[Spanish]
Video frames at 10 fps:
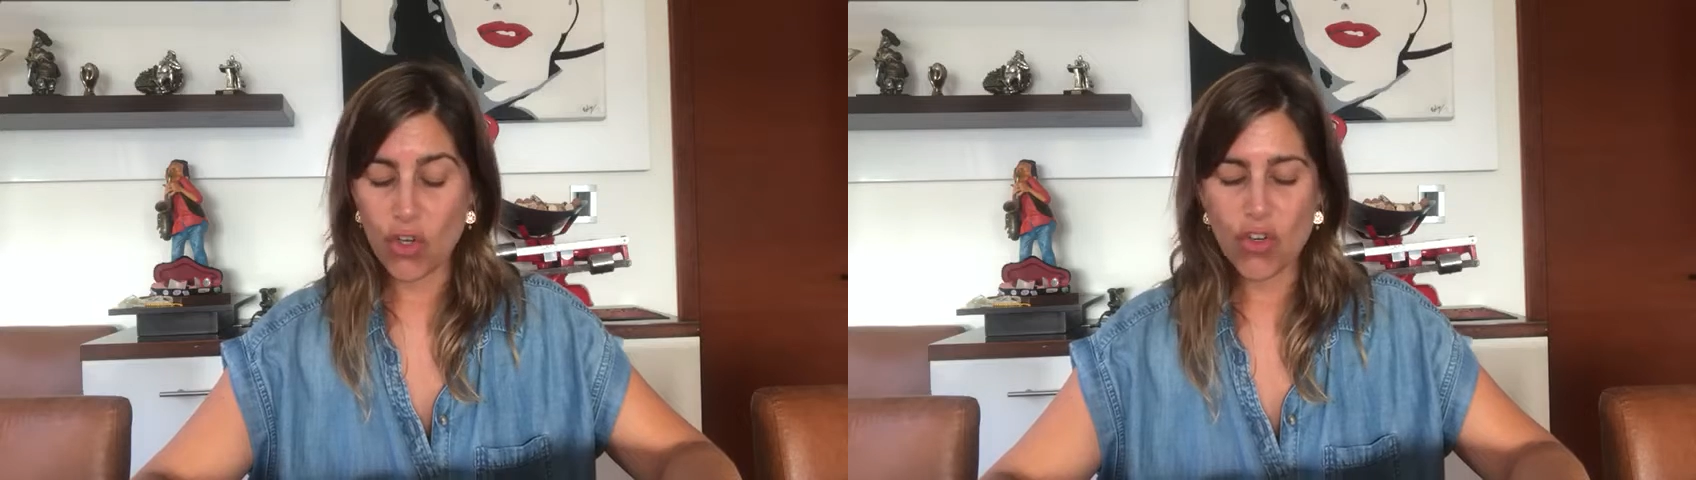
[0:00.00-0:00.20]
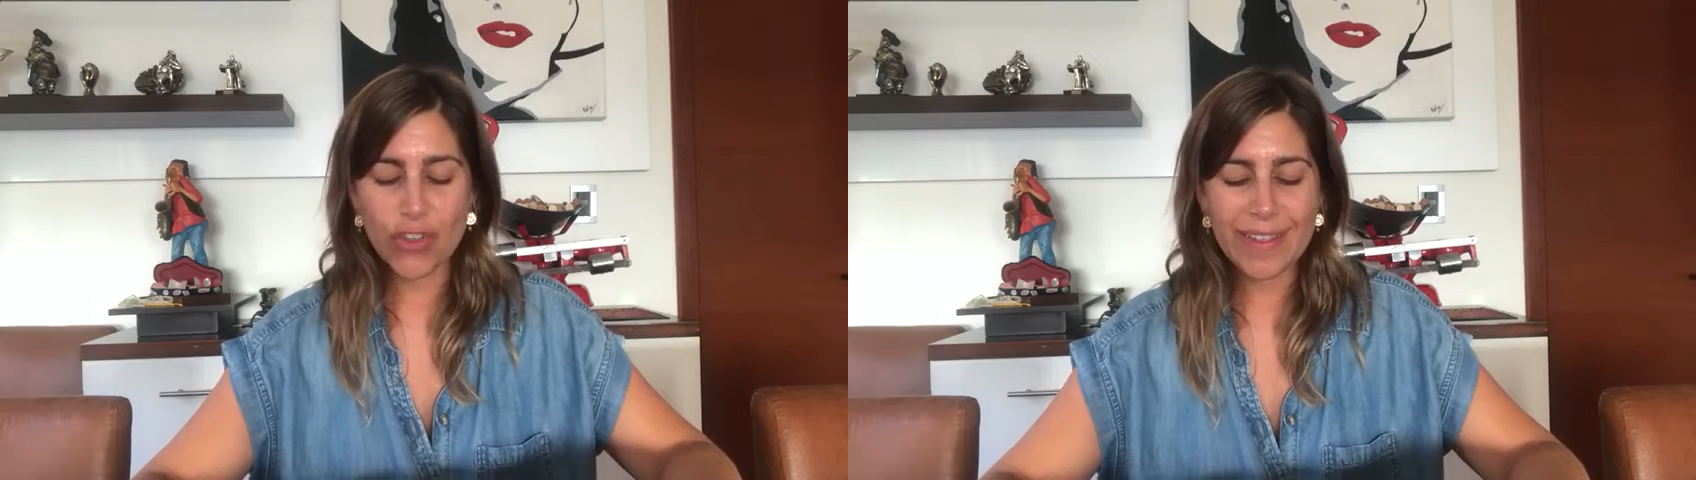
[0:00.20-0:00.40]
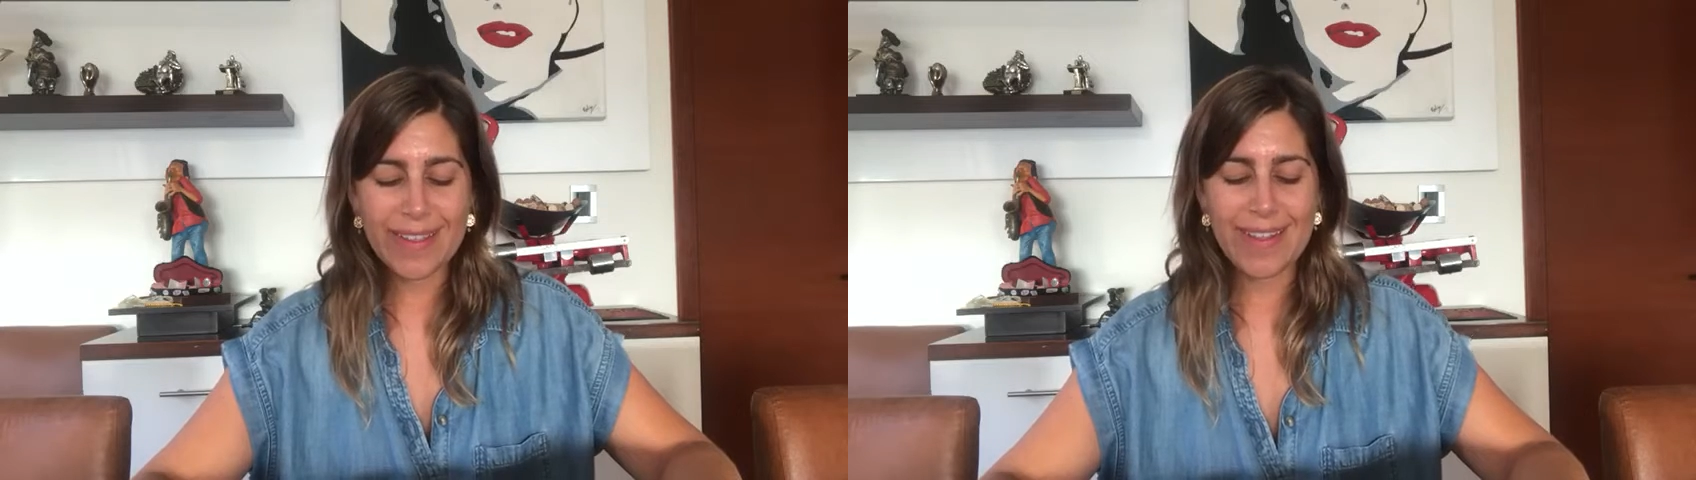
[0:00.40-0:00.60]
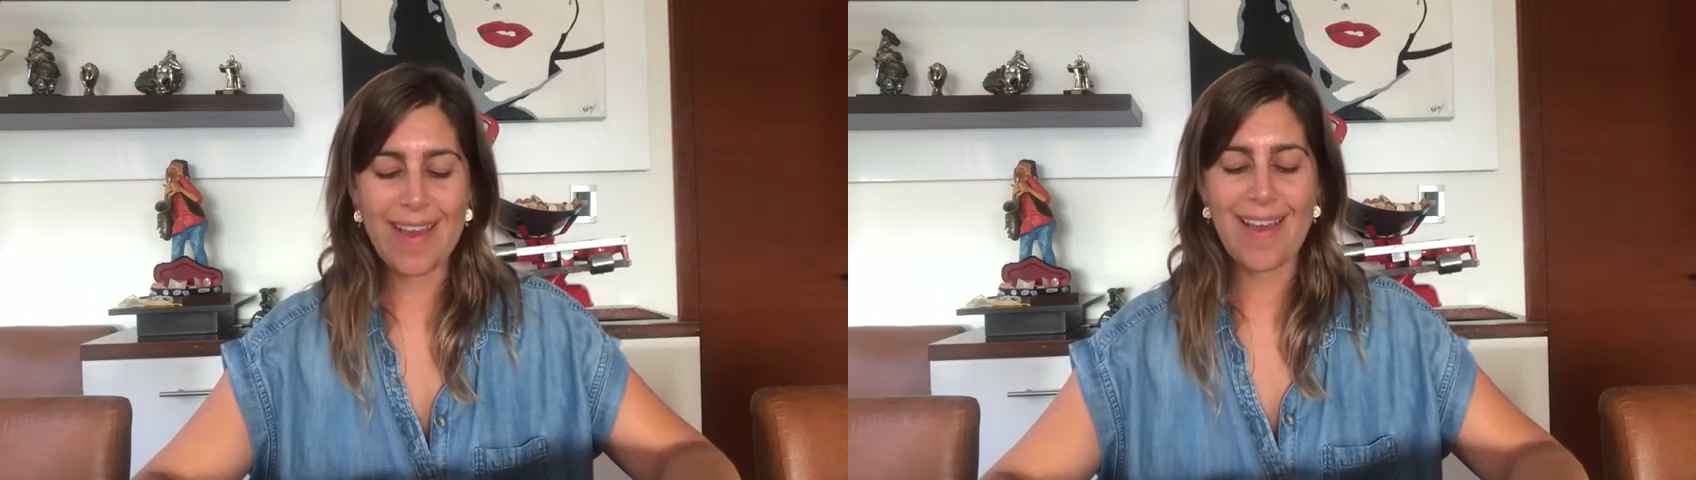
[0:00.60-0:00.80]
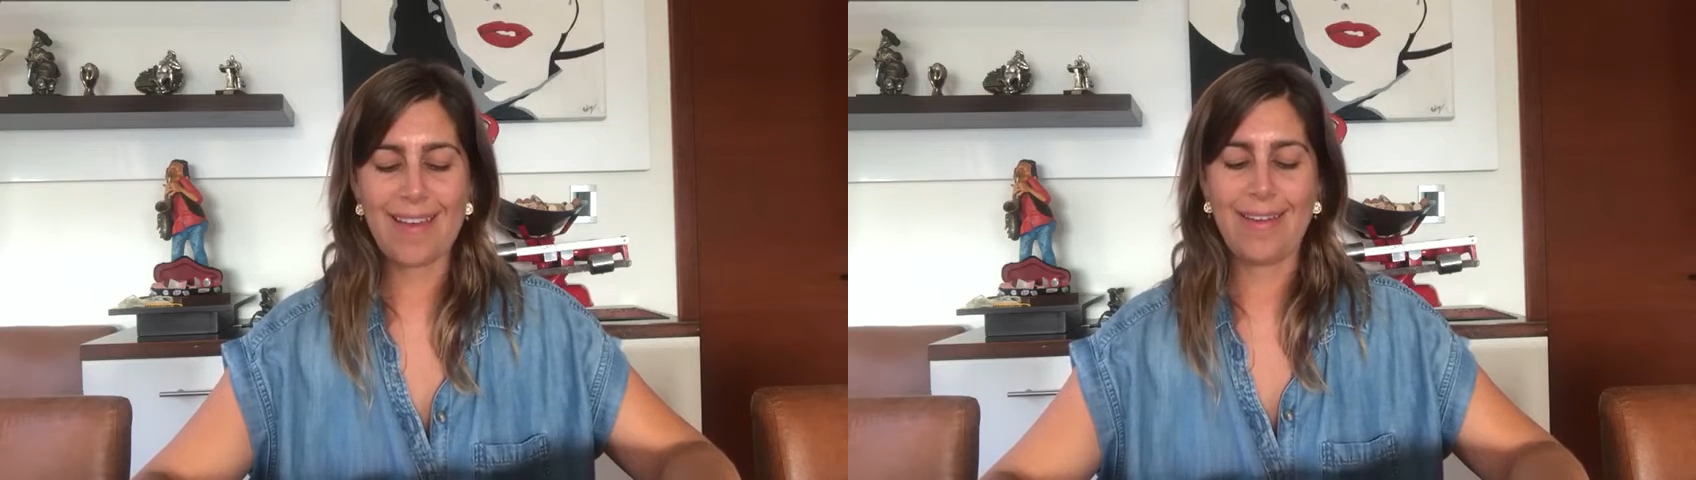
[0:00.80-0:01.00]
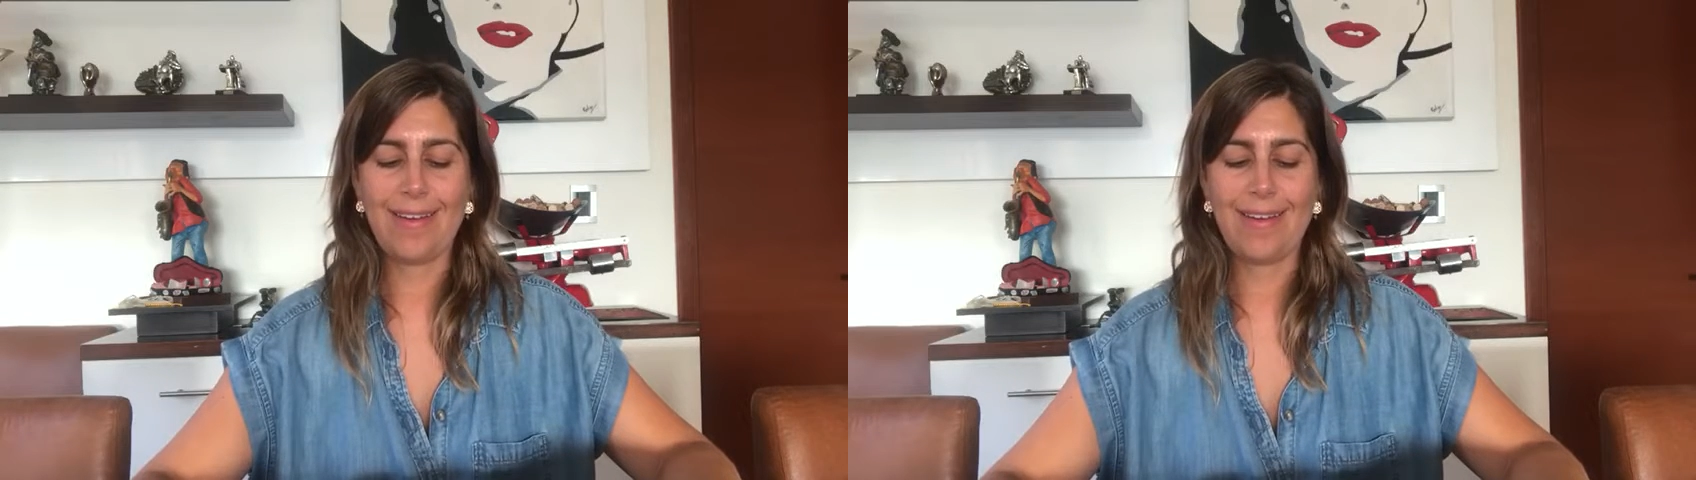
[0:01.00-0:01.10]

No tenía